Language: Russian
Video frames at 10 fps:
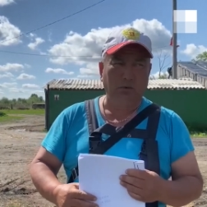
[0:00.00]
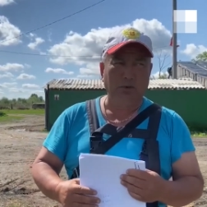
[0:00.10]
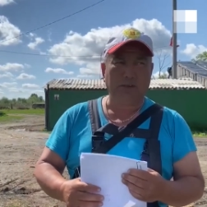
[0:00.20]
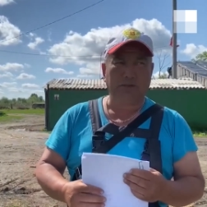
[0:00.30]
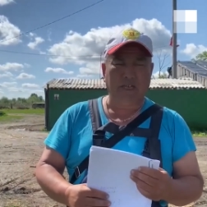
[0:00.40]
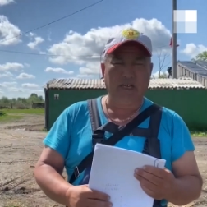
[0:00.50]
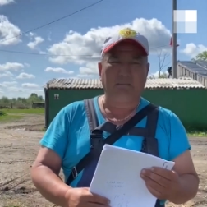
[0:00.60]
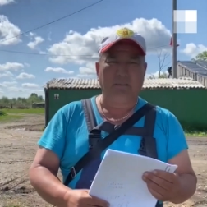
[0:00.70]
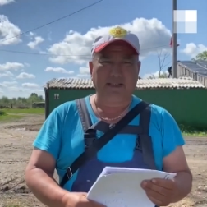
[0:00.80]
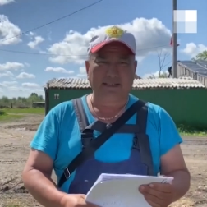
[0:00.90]
городе селе
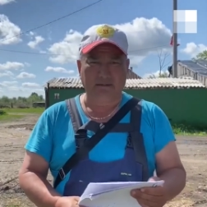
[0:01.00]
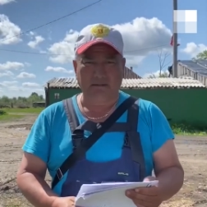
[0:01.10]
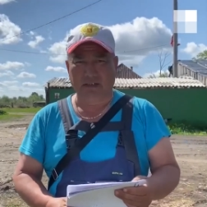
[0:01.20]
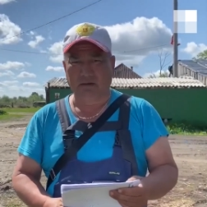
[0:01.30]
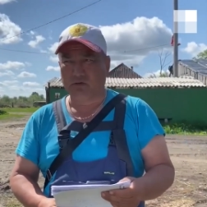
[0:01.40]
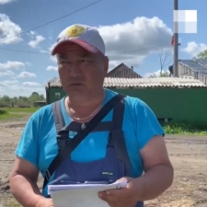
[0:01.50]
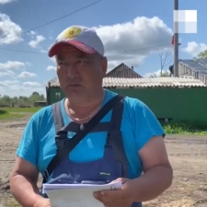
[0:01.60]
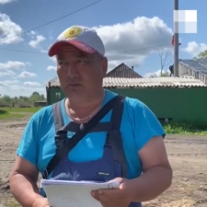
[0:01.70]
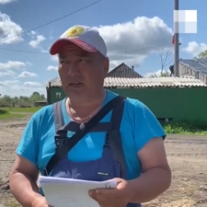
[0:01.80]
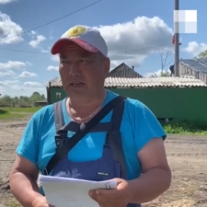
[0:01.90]
для того, чтобы
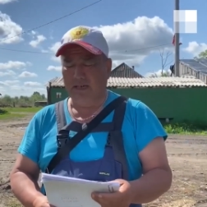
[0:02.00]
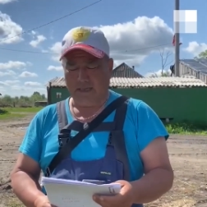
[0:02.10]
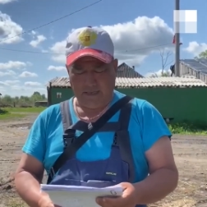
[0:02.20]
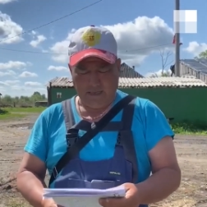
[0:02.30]
могли